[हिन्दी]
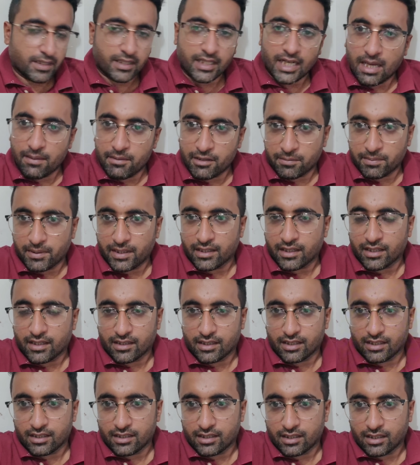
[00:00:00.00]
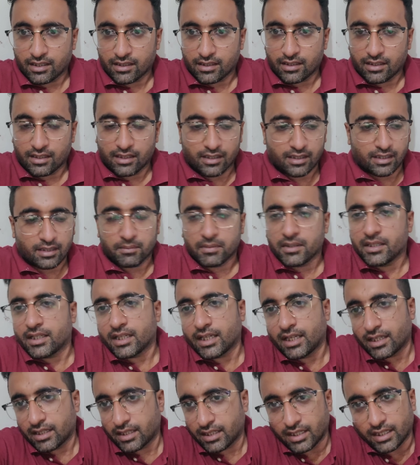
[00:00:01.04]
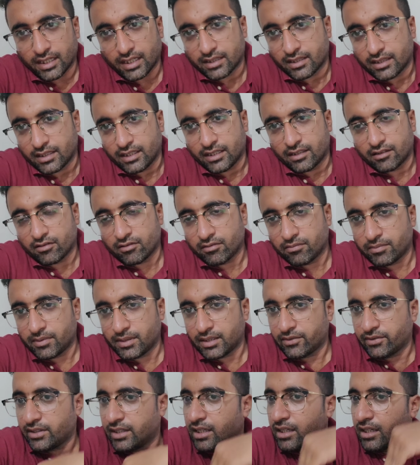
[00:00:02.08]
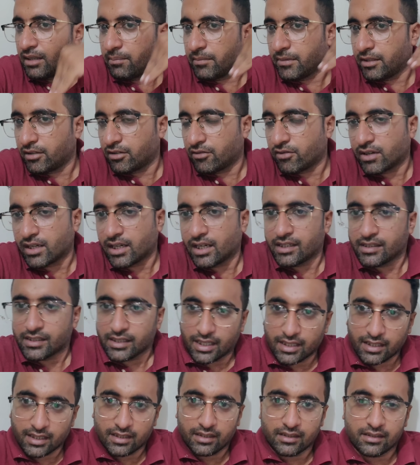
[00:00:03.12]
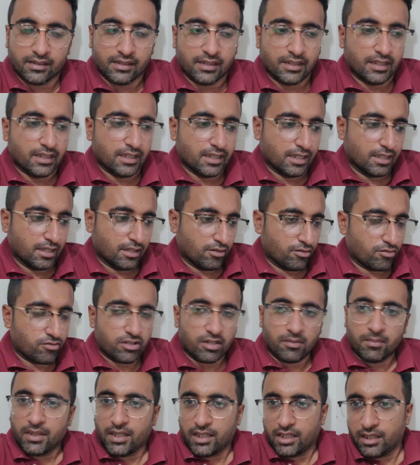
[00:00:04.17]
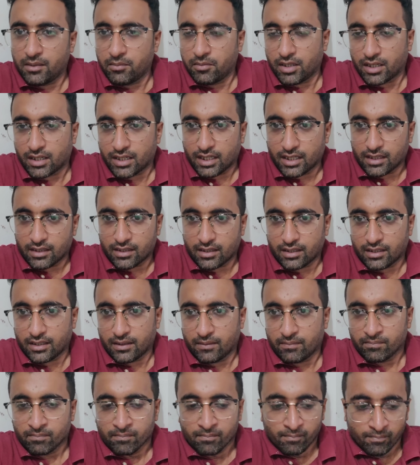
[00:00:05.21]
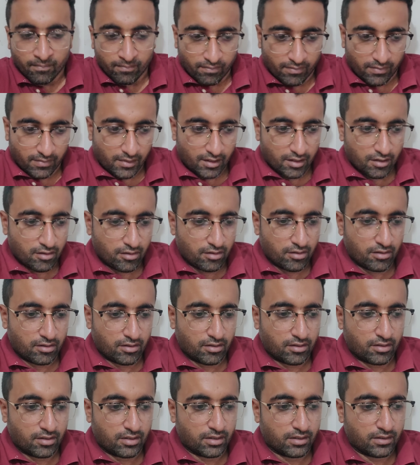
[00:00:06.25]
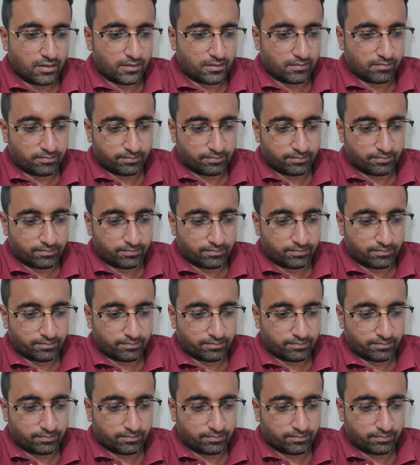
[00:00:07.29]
अपना टाइम स्पेंड करते हैं इन लेकिन अभी क्या है कि हालत नहीं है तो फिलहाल अम्मी और वकार जा रहे हैं से मिल लें मुलाकात कर लें और